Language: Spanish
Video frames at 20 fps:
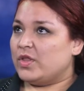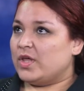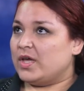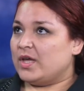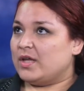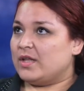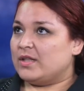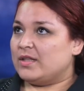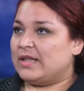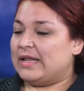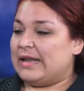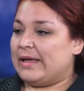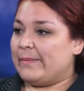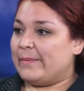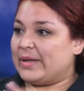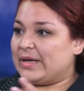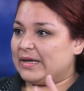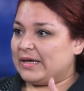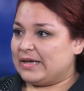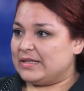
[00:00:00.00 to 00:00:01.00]
de, de, la
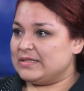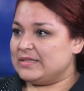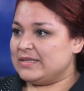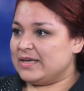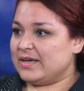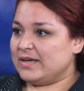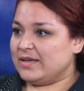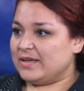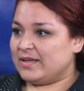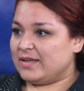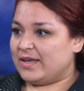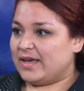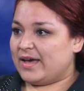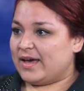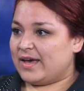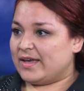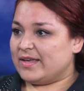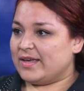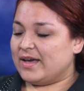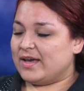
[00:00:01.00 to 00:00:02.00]
emergencia que
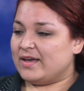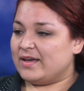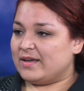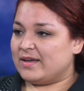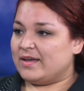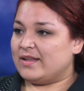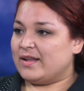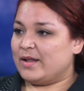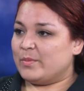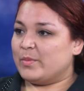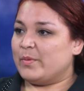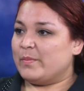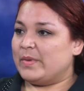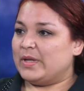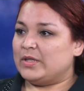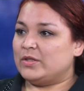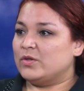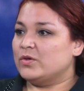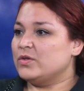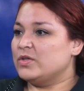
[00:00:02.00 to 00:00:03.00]
haya en el momento,